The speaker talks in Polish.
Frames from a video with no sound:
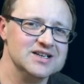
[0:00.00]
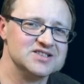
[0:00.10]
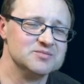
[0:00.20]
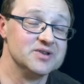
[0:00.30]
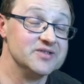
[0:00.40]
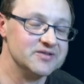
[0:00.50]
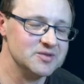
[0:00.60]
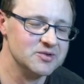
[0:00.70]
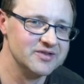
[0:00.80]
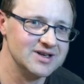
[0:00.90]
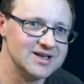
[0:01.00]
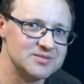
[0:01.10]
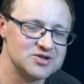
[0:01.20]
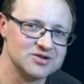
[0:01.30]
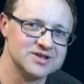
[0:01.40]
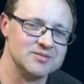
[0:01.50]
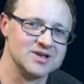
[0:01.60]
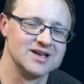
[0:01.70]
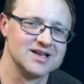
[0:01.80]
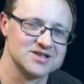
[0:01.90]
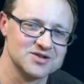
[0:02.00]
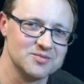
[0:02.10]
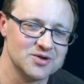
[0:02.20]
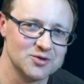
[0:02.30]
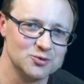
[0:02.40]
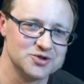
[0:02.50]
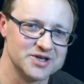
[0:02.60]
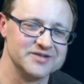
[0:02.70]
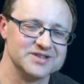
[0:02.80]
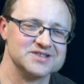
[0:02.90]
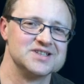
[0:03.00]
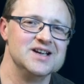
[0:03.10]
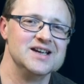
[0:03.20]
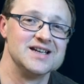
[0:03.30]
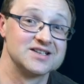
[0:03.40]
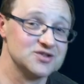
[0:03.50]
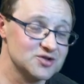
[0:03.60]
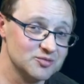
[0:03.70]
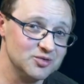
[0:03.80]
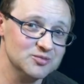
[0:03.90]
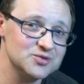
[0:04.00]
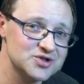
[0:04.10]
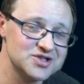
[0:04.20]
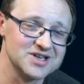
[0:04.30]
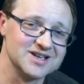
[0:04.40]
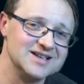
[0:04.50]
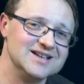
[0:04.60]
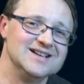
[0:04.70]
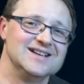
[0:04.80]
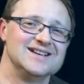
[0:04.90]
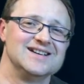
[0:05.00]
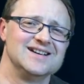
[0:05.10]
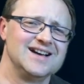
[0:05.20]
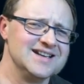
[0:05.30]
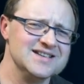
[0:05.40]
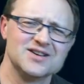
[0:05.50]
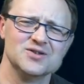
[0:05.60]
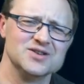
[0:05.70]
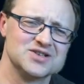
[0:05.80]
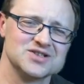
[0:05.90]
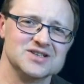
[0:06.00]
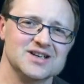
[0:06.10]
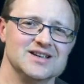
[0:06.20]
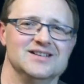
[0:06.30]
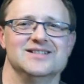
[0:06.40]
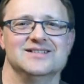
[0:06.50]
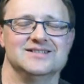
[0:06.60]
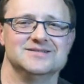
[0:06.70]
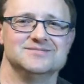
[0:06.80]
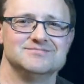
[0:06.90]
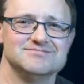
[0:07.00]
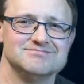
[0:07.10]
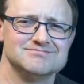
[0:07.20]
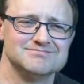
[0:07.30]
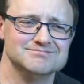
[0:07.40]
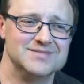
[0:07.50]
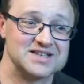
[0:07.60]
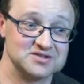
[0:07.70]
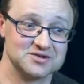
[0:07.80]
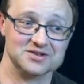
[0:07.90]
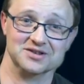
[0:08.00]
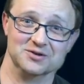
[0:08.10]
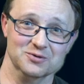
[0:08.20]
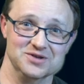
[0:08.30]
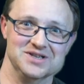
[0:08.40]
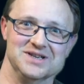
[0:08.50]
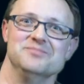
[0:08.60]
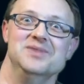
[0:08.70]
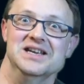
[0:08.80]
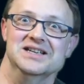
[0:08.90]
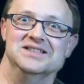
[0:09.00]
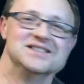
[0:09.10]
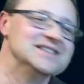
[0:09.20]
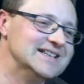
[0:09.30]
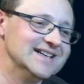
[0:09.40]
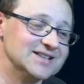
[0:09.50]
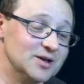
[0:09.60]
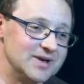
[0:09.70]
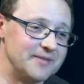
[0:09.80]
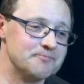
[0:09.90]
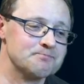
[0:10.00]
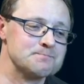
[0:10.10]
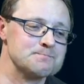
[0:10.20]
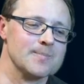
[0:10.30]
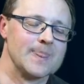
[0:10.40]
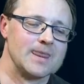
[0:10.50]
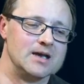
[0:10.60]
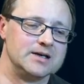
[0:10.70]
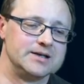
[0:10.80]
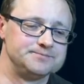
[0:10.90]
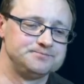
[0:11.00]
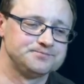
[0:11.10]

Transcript: i są pewnie w nim o wiele lepsi ode mnie, ale ja się dopiero uczę, więc jak coś to pomóżcie, e, ale niekoniecznie e, bardzo krytykujcie, please. Dobra. A,